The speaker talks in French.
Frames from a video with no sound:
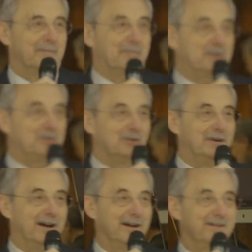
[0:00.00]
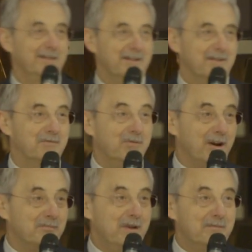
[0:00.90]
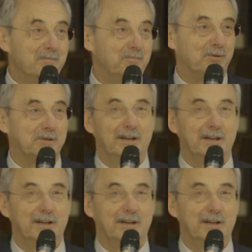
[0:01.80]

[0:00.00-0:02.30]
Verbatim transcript: passionnant, voire même pour